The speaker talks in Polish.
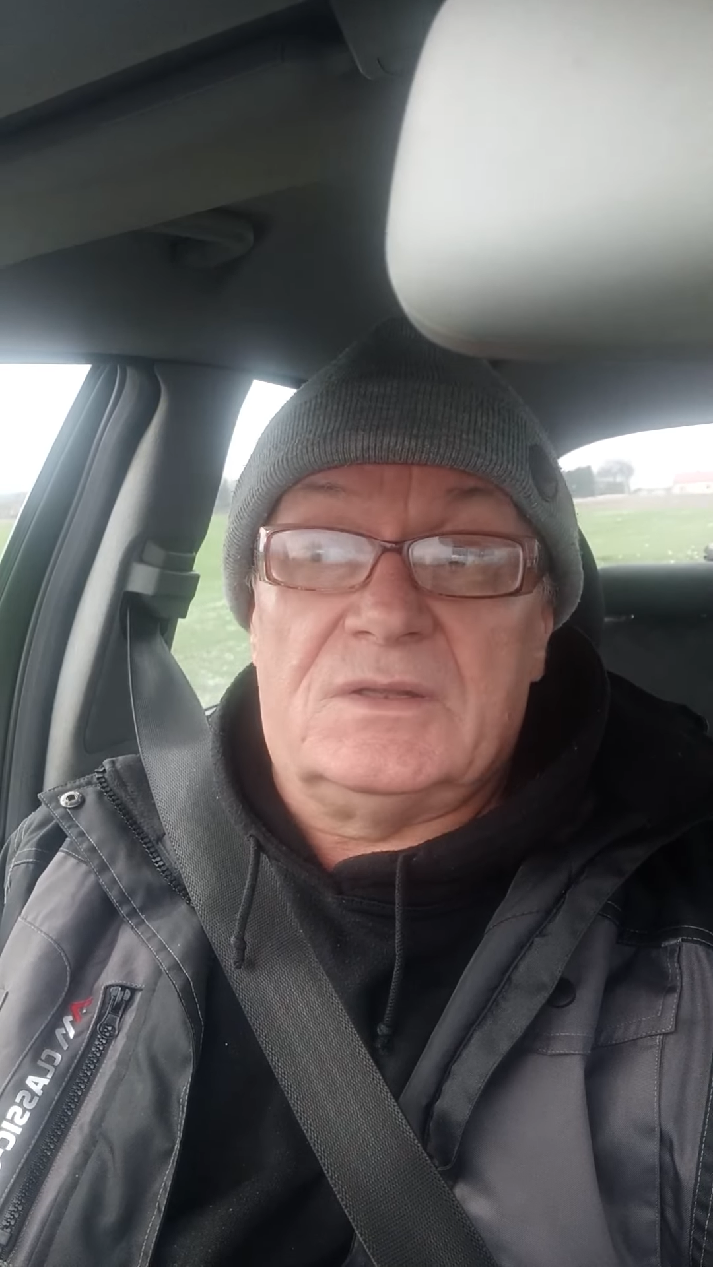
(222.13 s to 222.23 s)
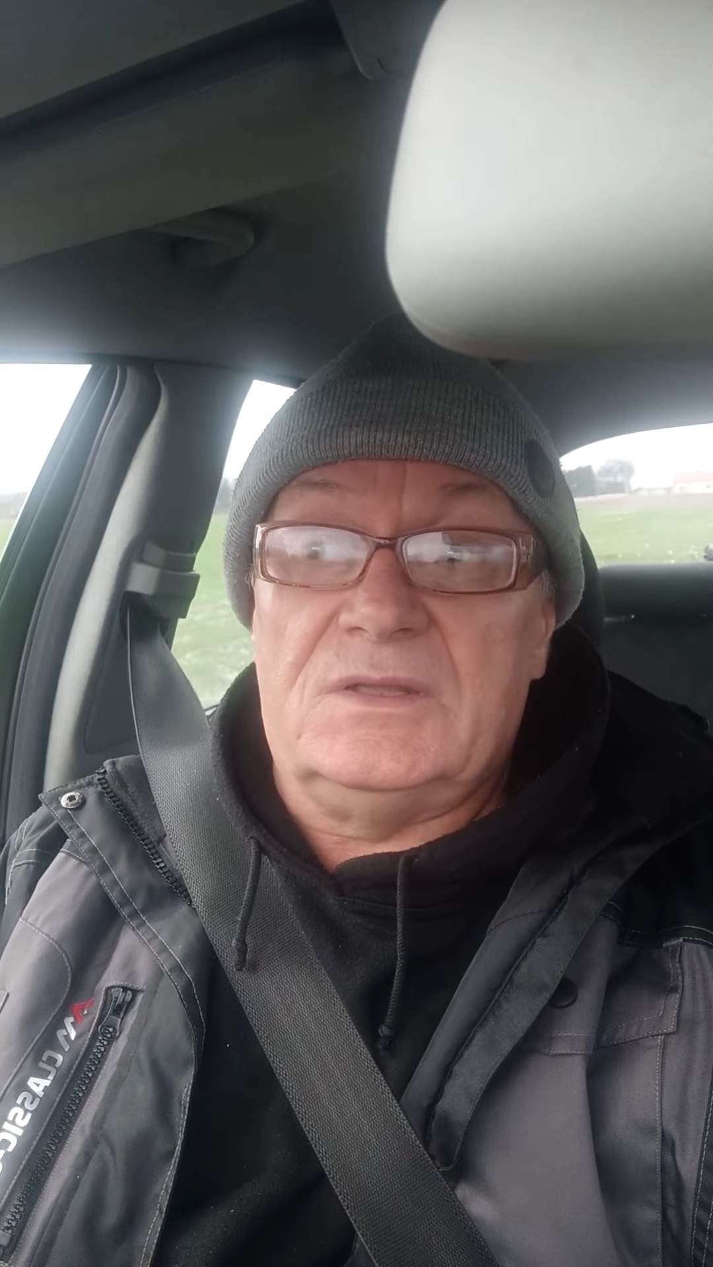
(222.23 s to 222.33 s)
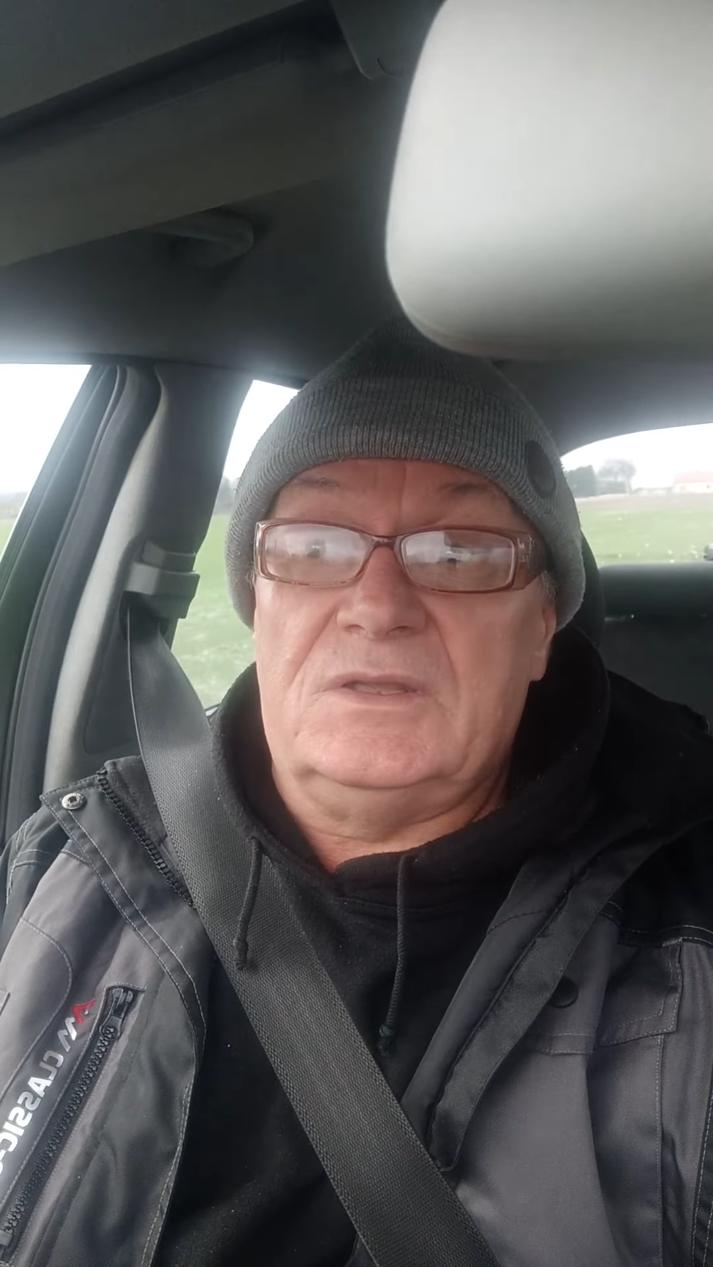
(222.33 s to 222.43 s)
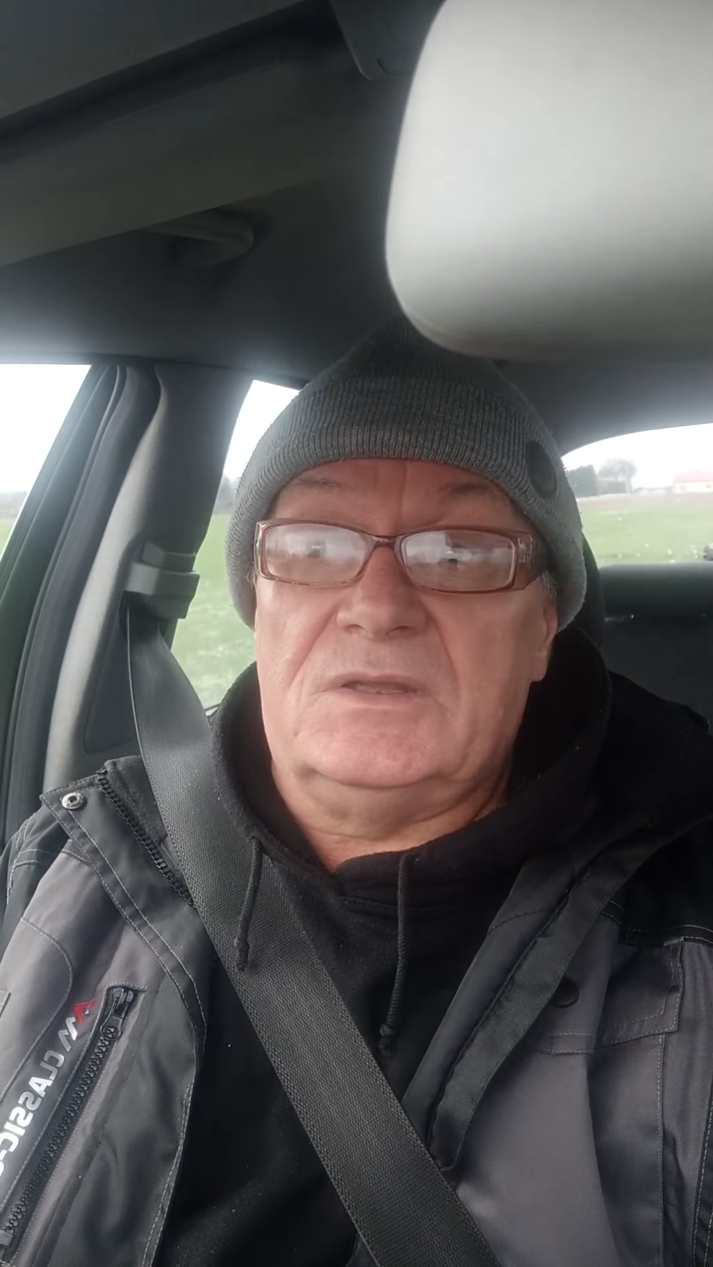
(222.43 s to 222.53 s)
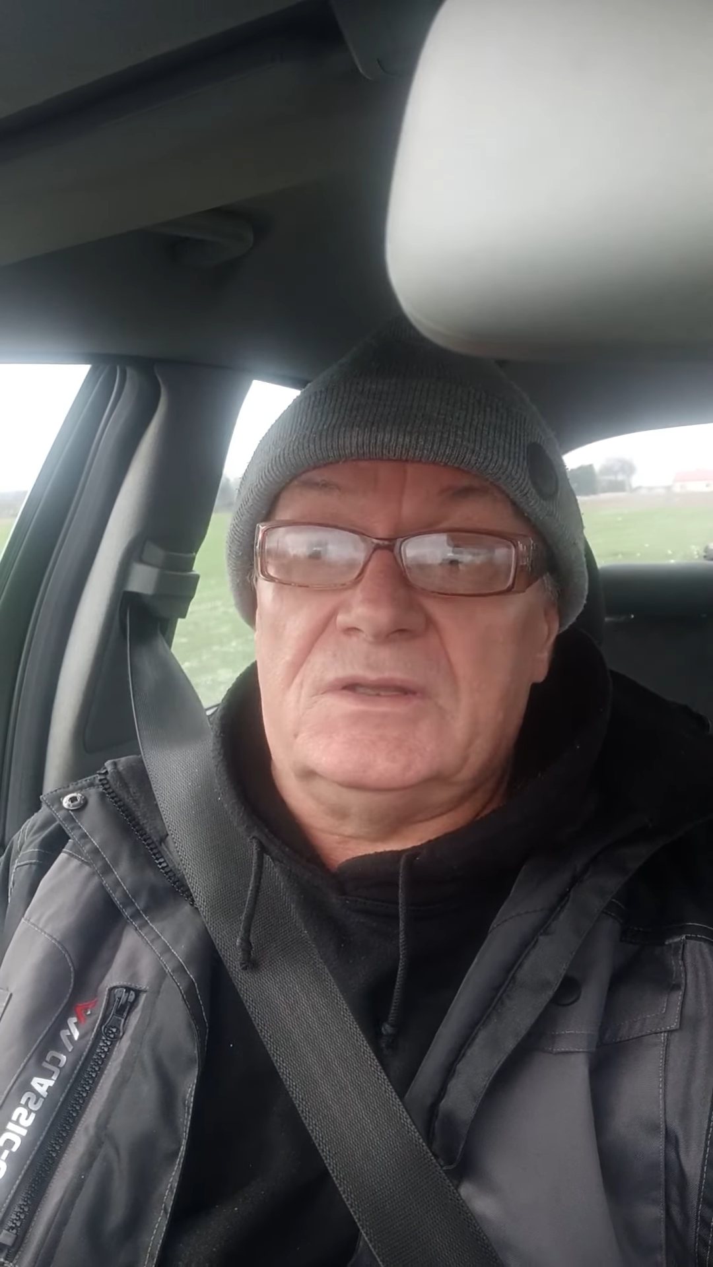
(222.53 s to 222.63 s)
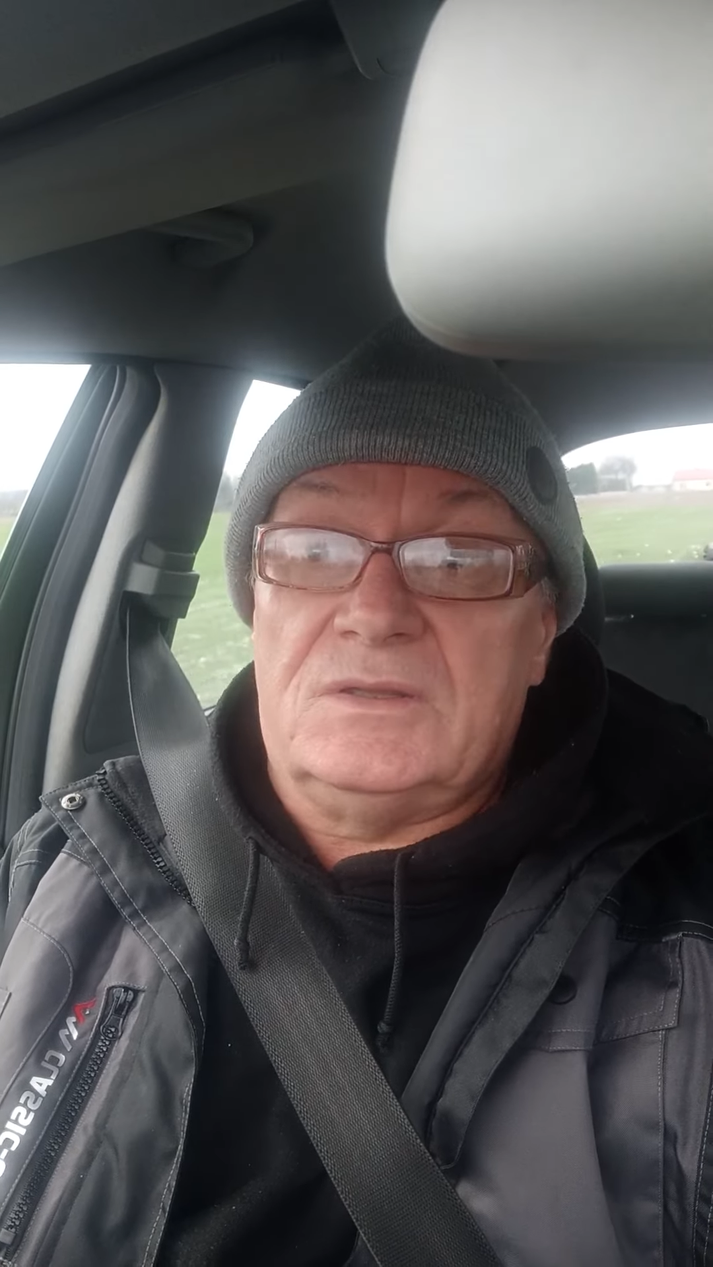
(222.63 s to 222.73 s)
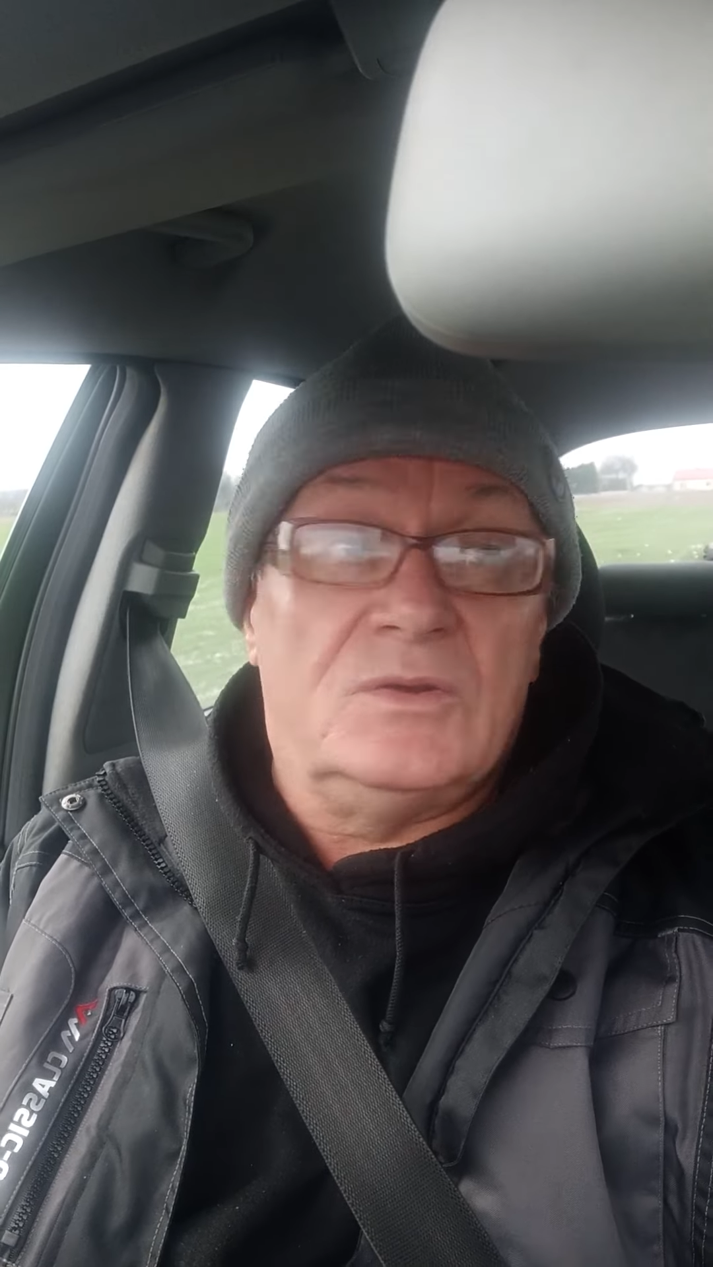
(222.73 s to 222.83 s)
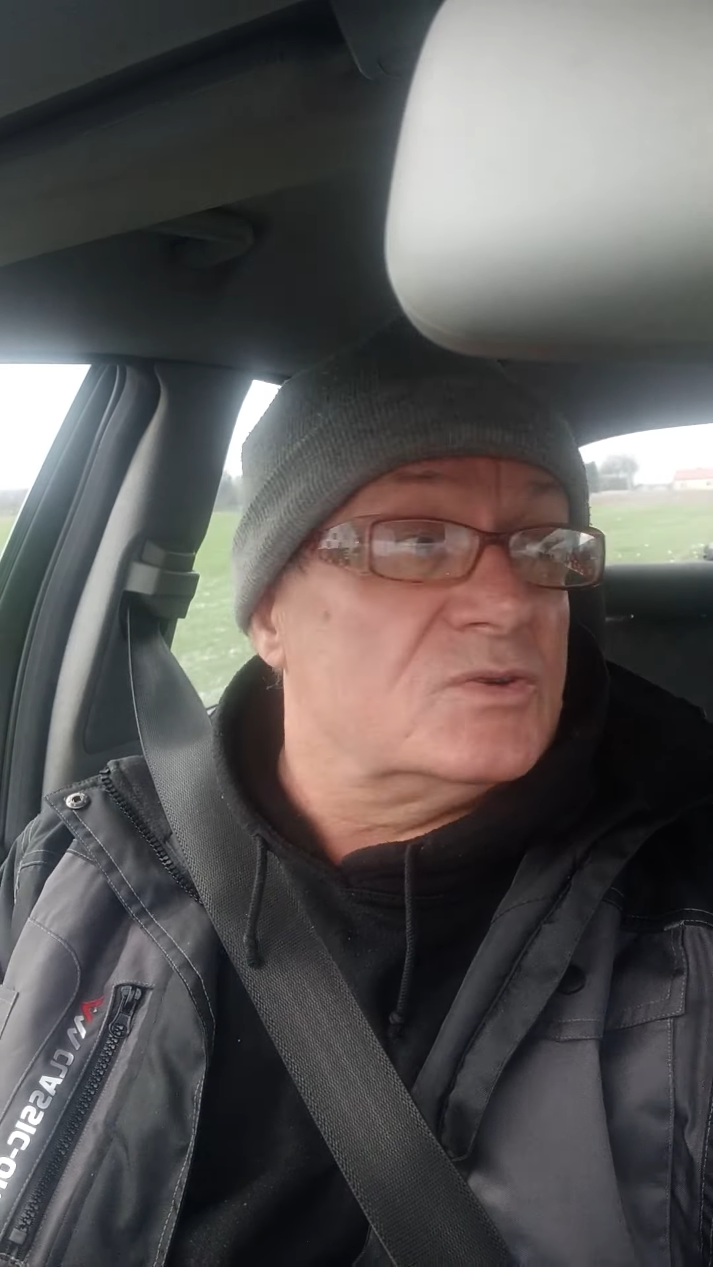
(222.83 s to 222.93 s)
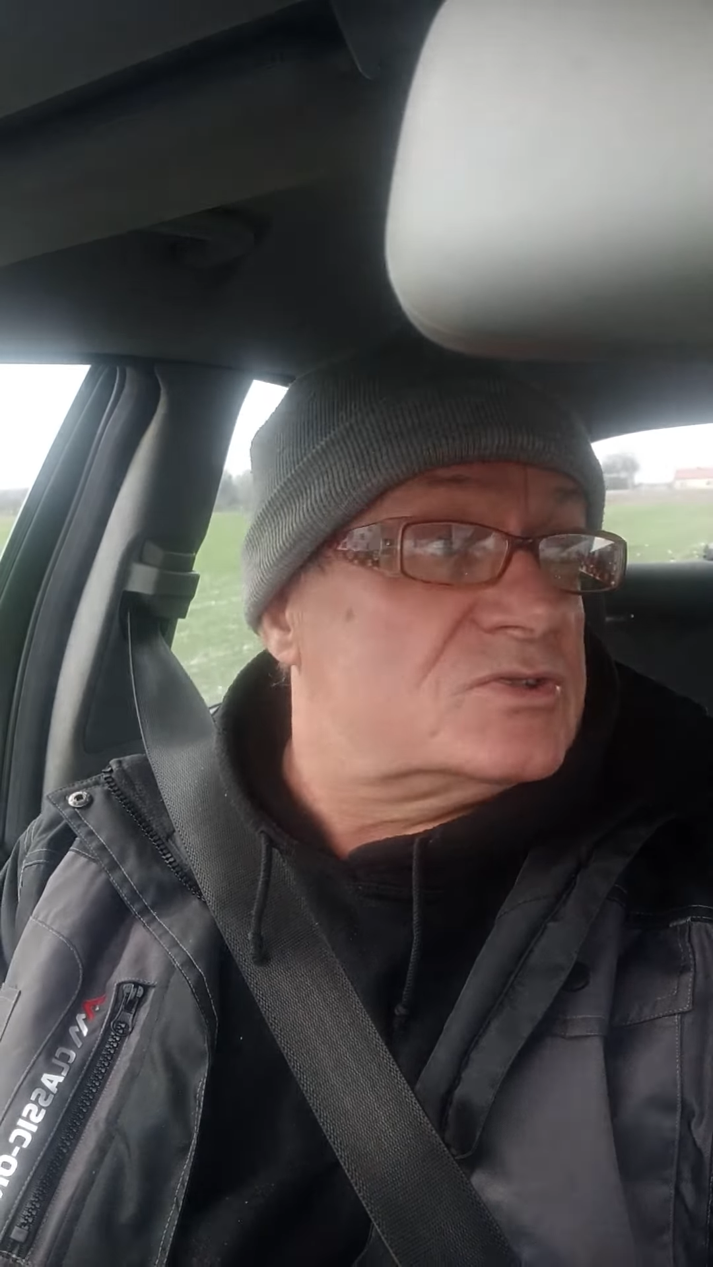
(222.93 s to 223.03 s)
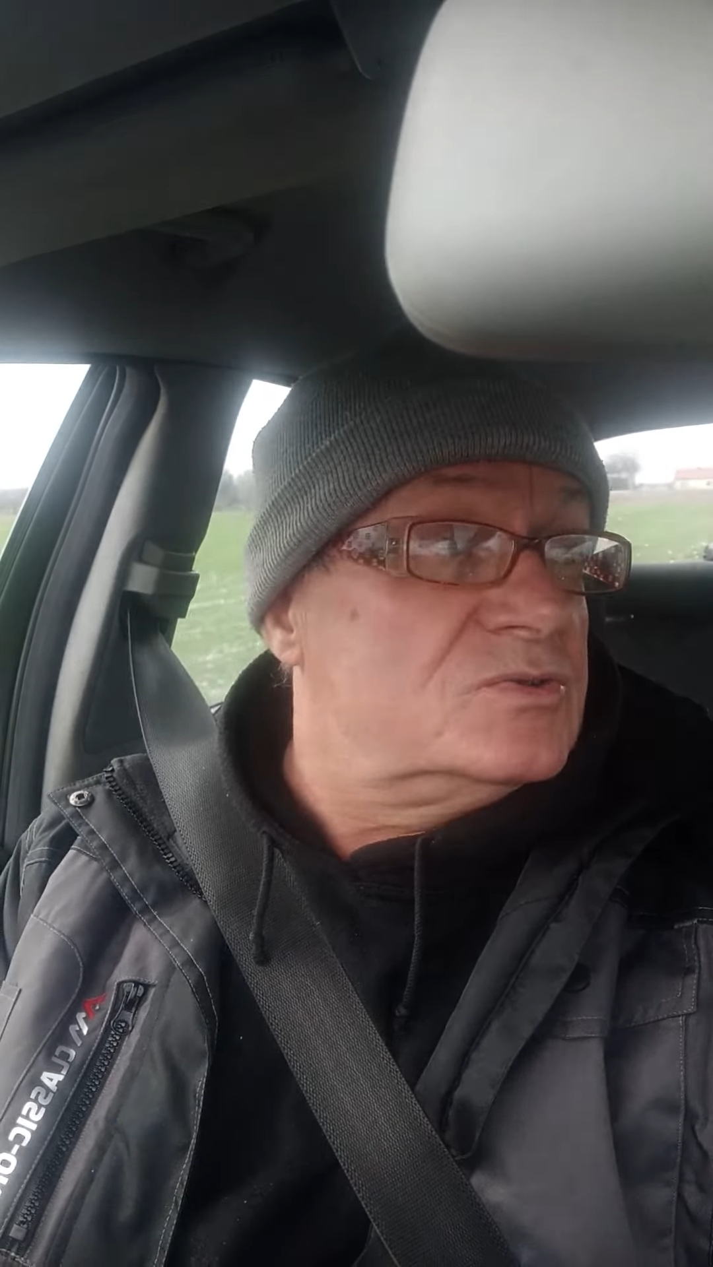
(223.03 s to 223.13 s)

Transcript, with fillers: i, i już,